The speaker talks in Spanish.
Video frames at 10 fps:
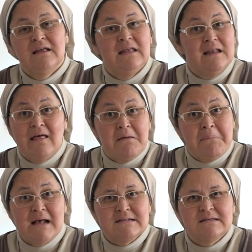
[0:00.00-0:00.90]
y nada
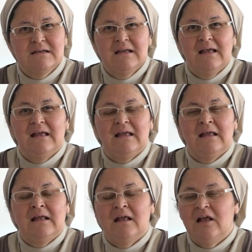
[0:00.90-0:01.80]
más.
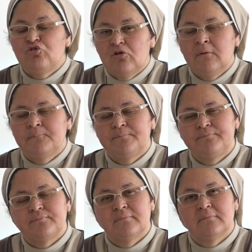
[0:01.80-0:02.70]
Eh, eso
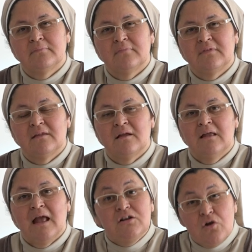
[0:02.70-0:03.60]
mm,
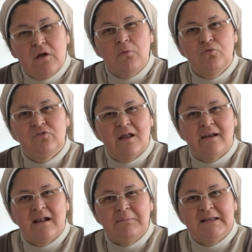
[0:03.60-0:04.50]
es lo que buscan
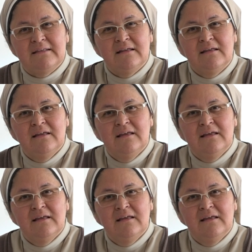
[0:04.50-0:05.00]
realmente.